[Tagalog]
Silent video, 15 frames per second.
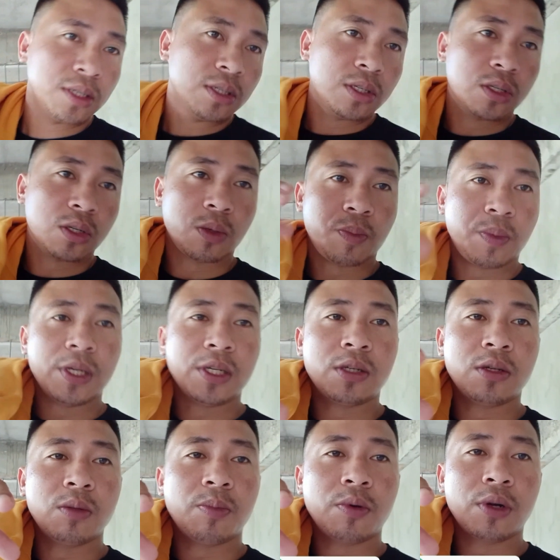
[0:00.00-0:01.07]
So please
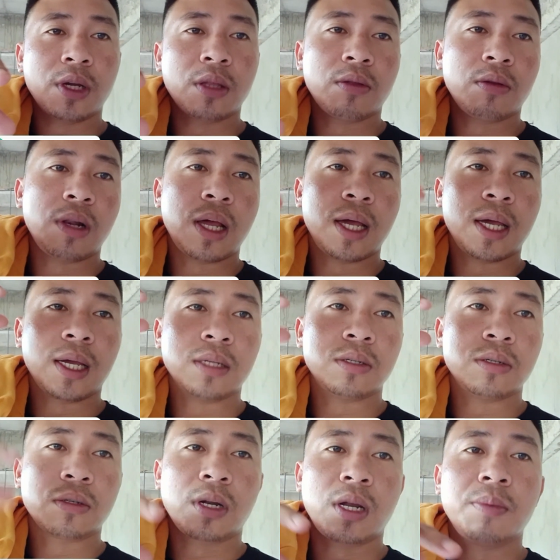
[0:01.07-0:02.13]
don't forget to like and
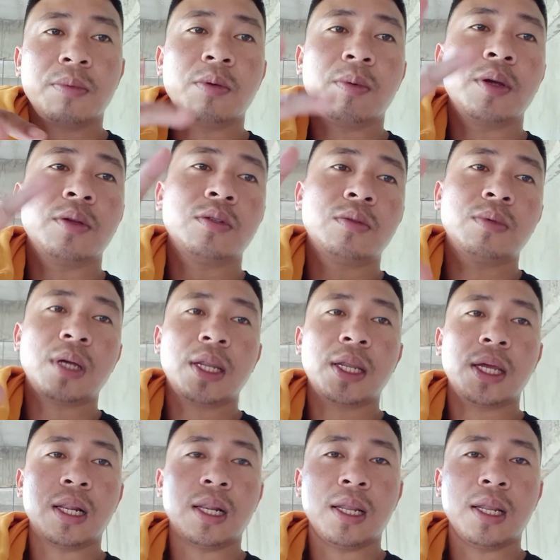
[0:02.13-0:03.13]
subscribe to my YouTube channel.